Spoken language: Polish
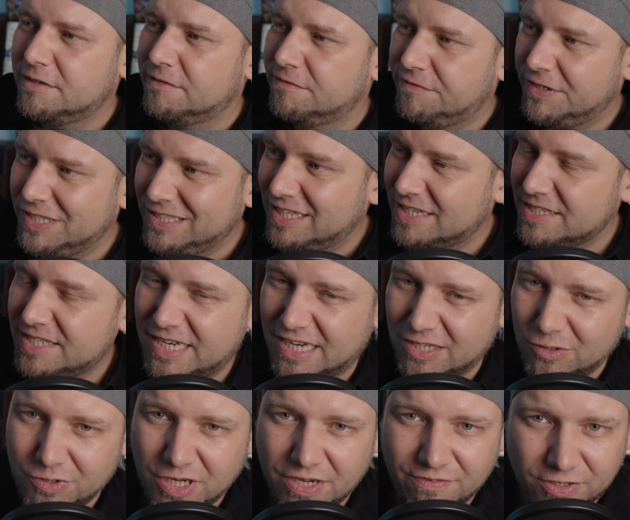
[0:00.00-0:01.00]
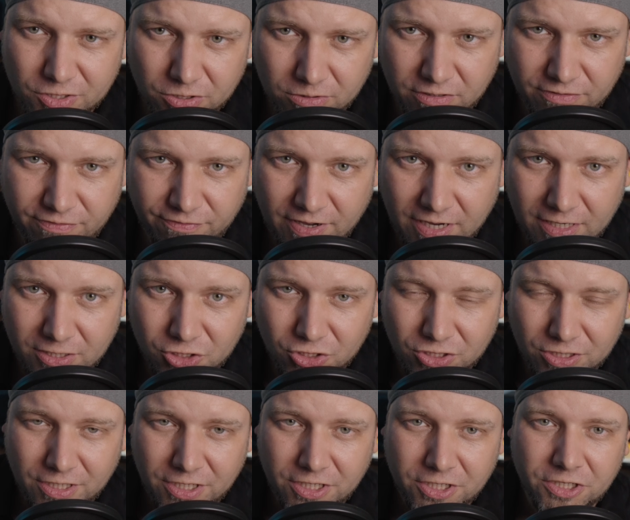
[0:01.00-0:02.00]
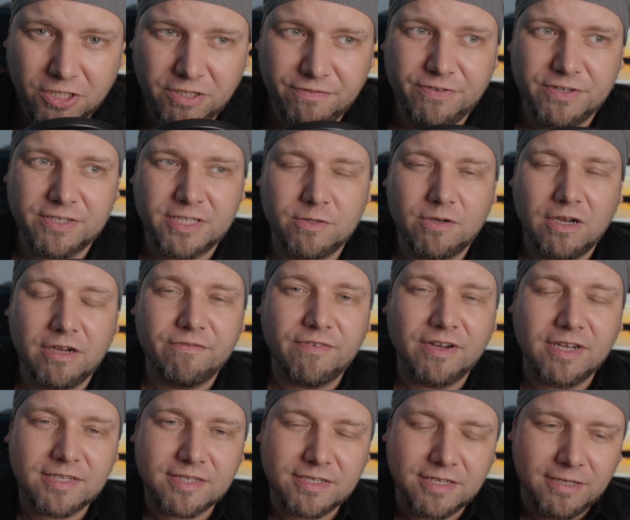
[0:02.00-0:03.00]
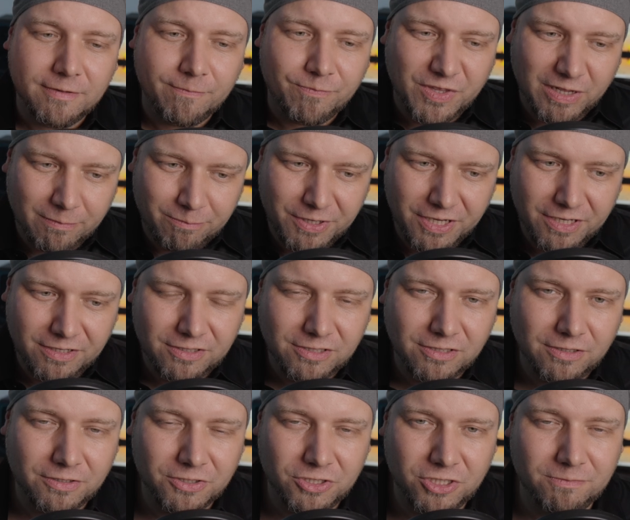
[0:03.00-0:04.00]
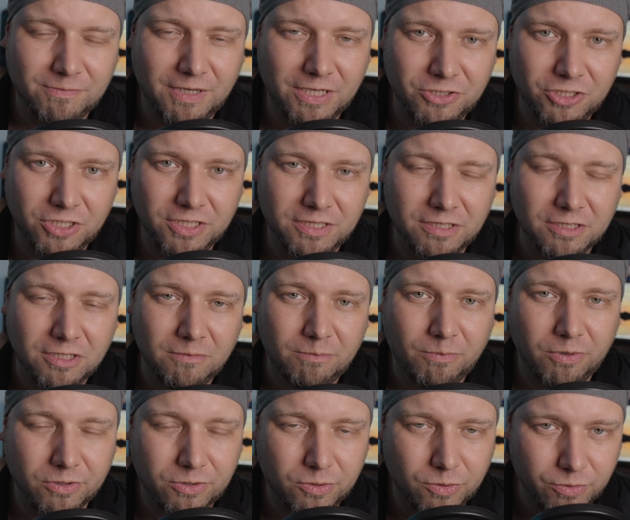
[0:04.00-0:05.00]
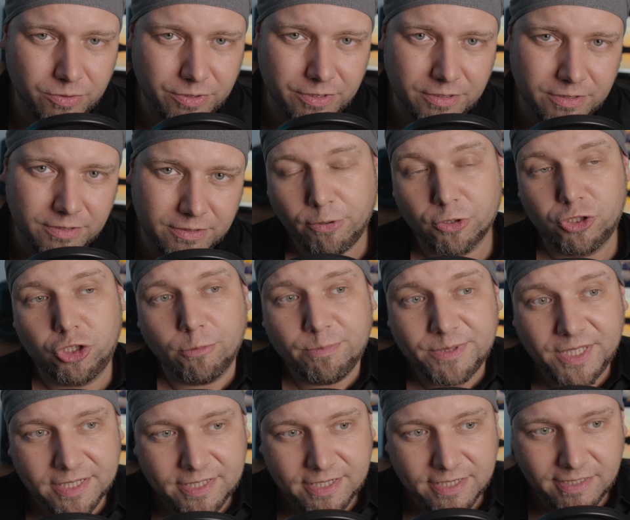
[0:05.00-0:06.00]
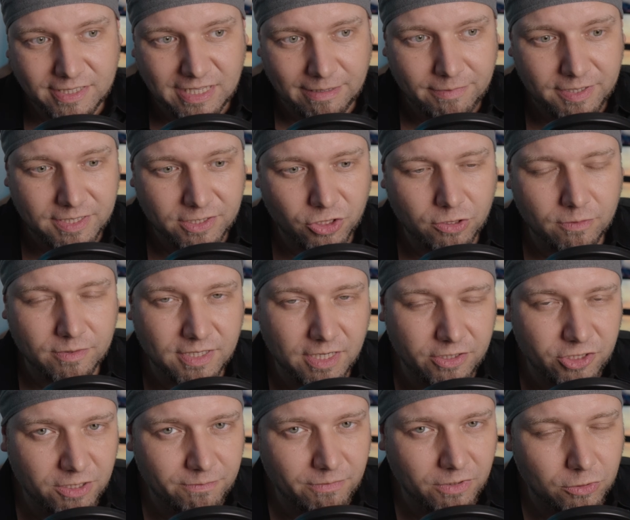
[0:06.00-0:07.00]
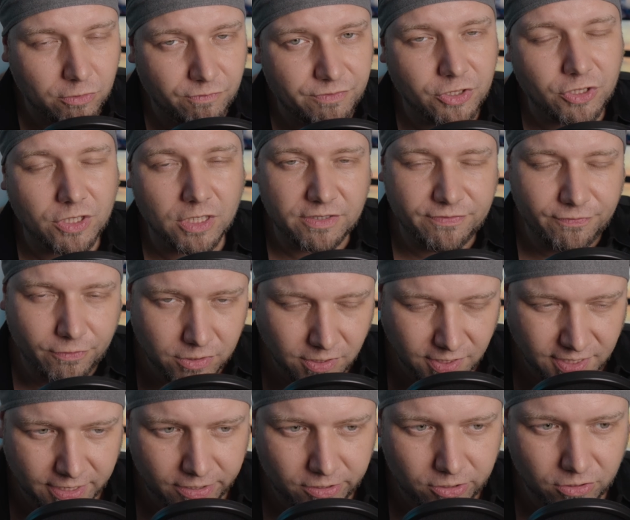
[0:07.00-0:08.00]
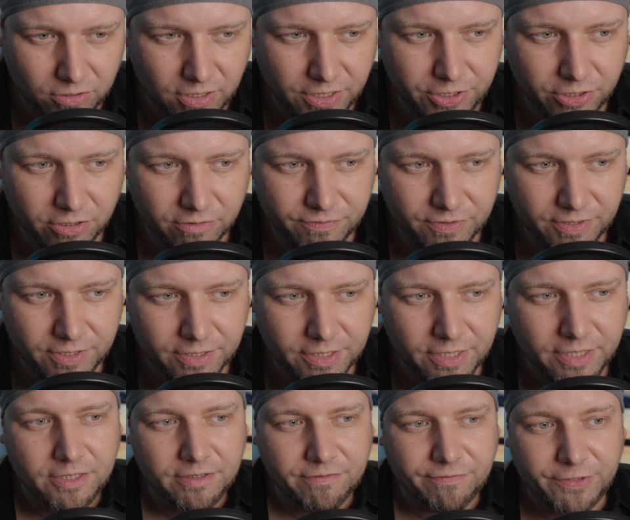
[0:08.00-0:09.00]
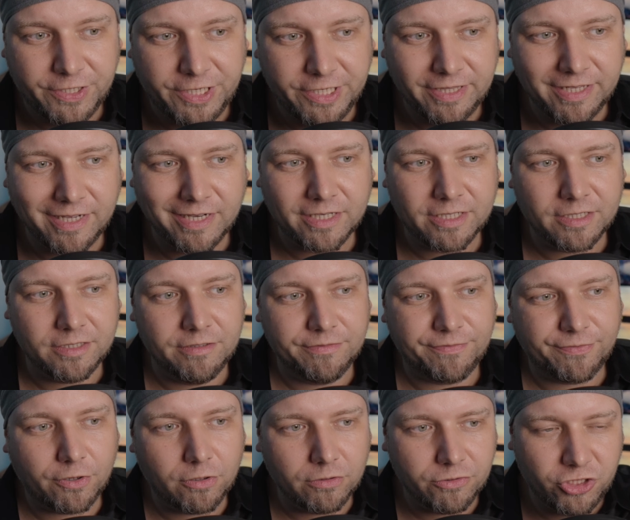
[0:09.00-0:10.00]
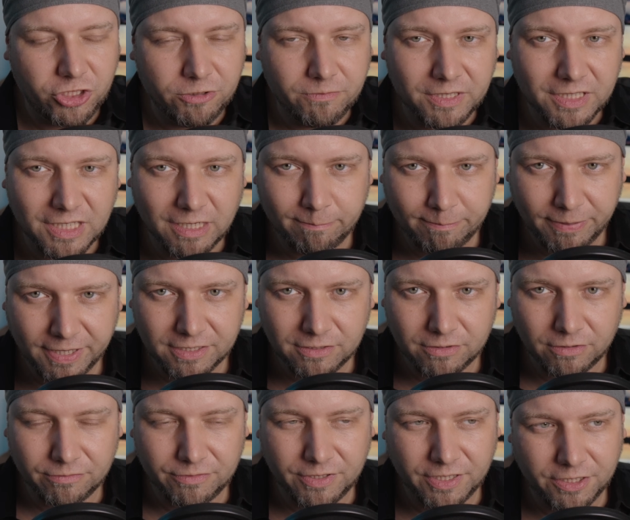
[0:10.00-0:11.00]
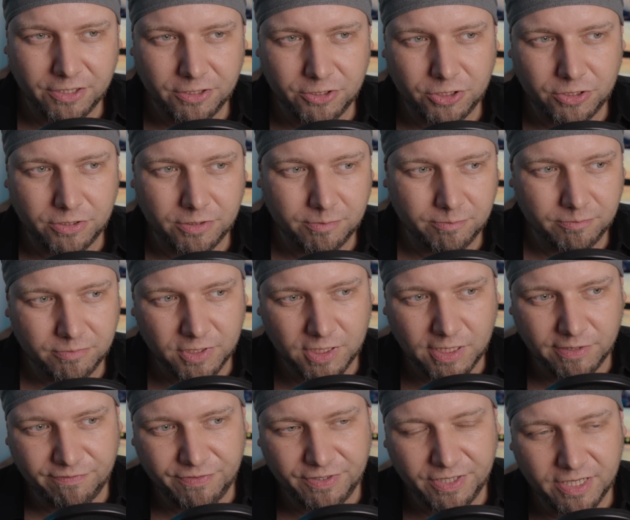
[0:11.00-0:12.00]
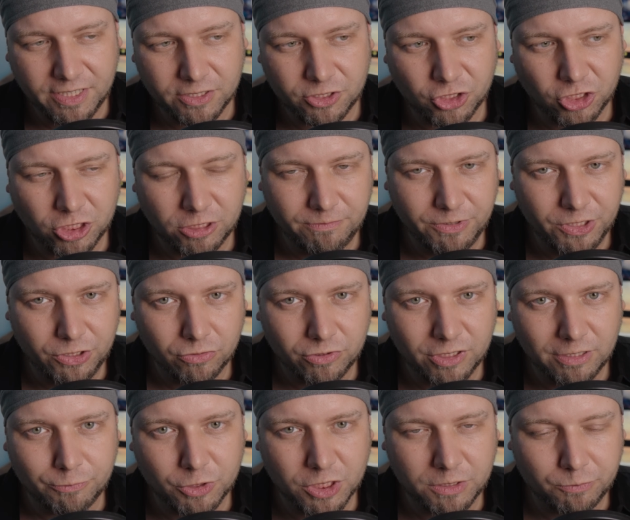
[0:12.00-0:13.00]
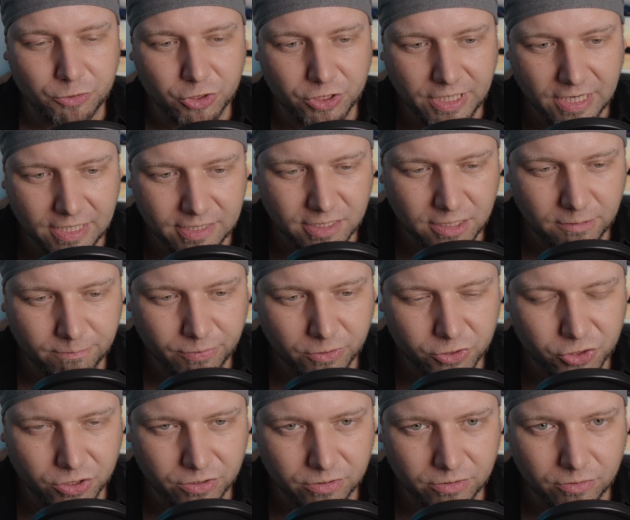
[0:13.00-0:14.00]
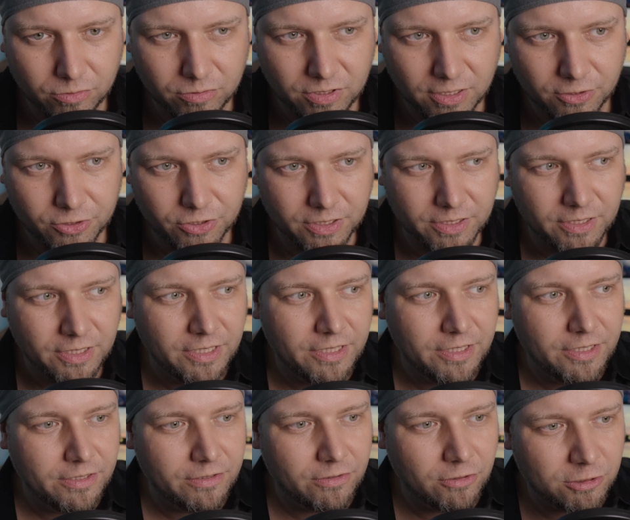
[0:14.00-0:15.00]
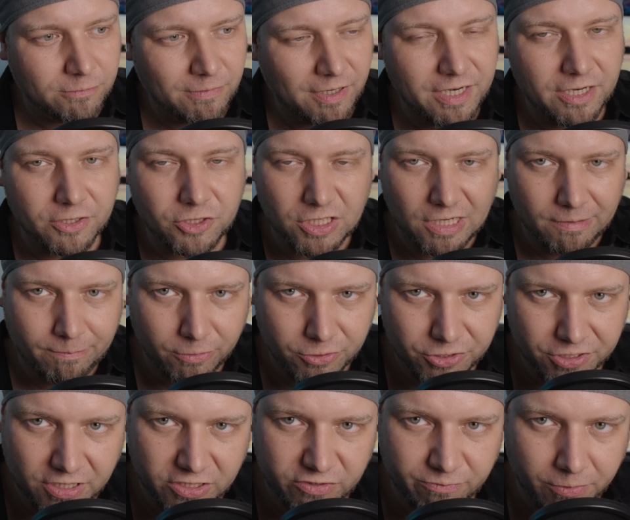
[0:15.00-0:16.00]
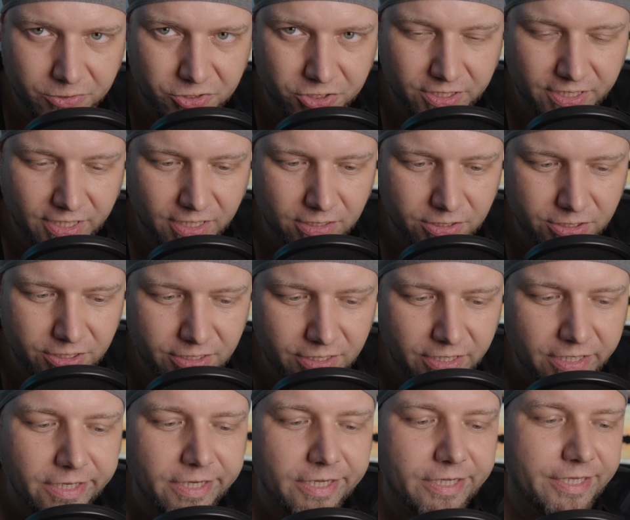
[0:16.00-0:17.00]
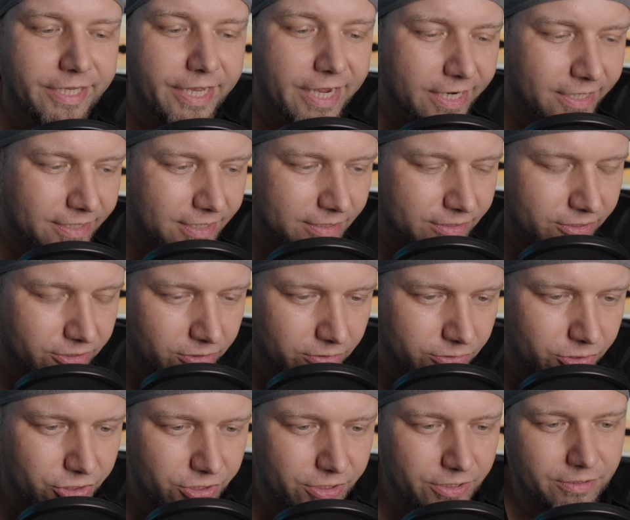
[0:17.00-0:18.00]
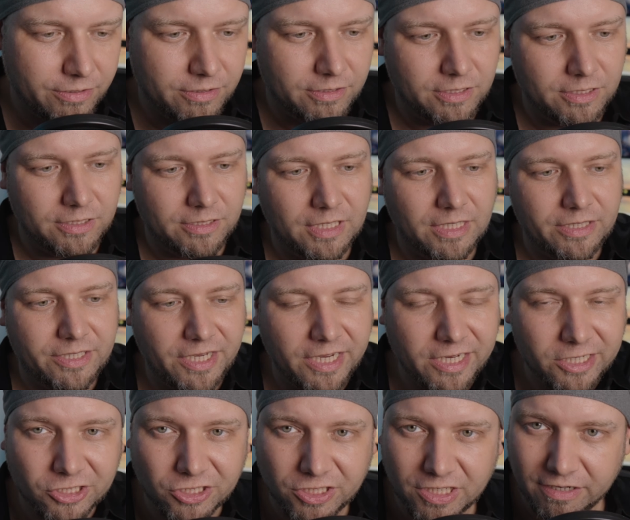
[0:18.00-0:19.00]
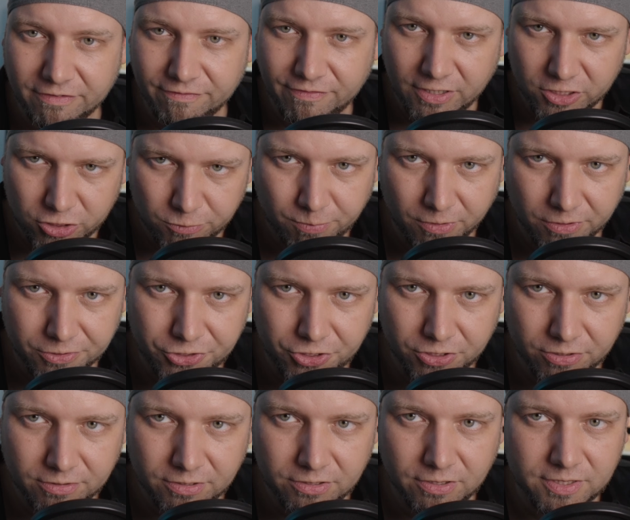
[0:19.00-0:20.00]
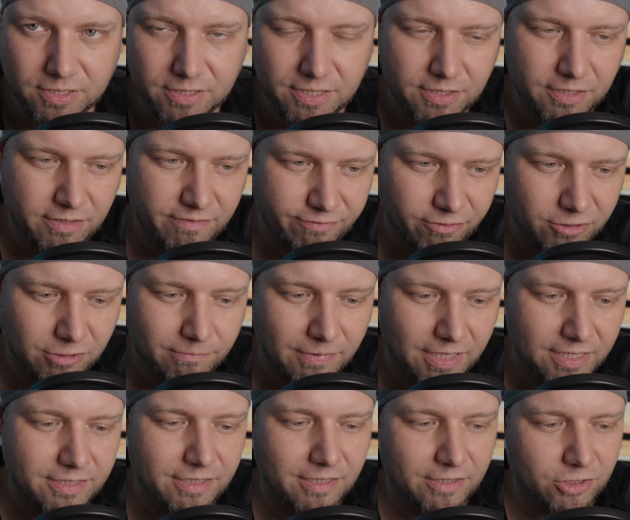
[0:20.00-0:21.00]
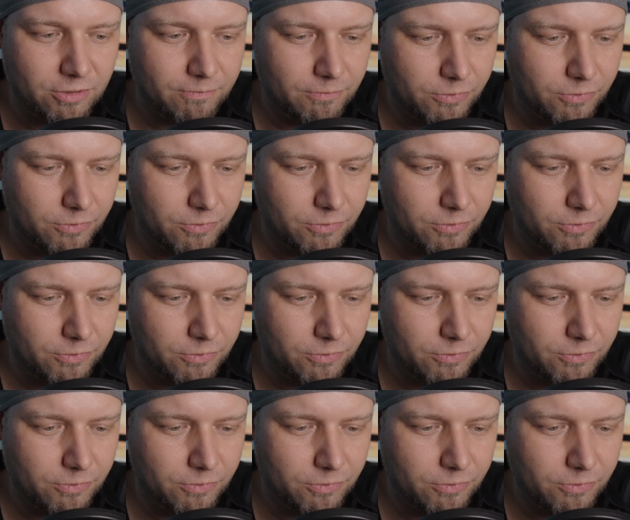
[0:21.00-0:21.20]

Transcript: winda skanuje waszą twarz i wysyła was na piętro, gdzie macie pokój. Podobne systemy zresztą znajdziemy również na dworcach kolejowych. W Chinach e, wchodzimy na peron jakieś 2-3 minuty przed przyjazdem pociągu, także normalnie trzeba poczekać w poczekalni jak nadchodzi, e, nadjeżdża wasz pociąg, to jest informacja, że